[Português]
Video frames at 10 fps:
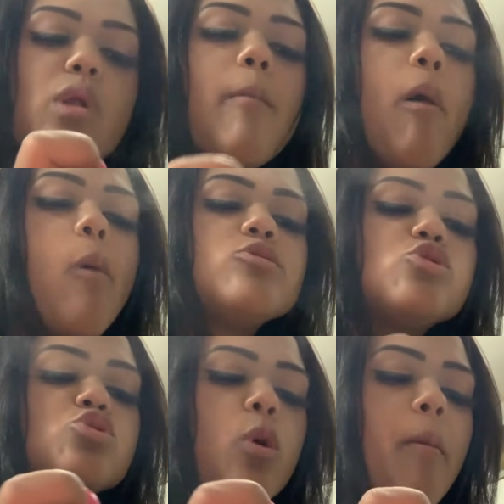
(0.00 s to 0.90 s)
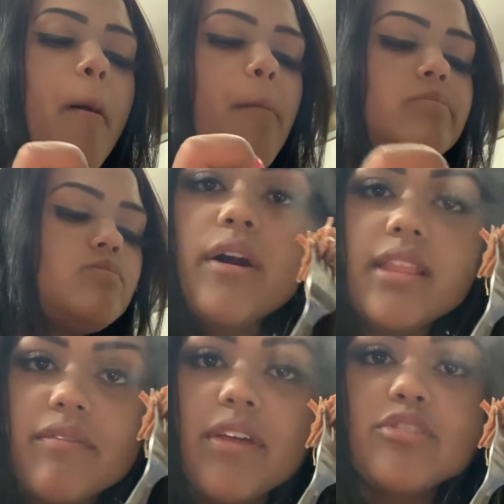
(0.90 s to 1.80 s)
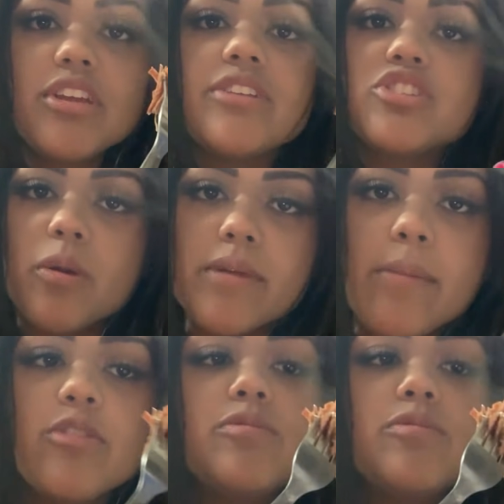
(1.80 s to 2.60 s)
é bom chuchu mesmo. Ó, tá vendo, gente, como que é bom